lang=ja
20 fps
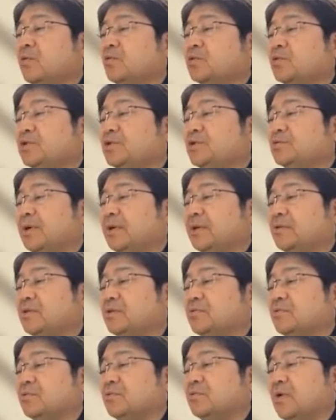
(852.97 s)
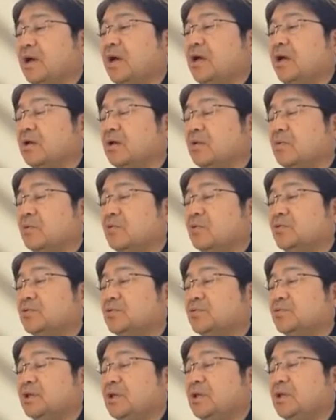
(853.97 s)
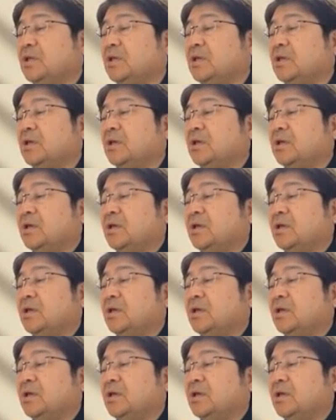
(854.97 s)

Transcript: この9番っていうのは、こういうふうに、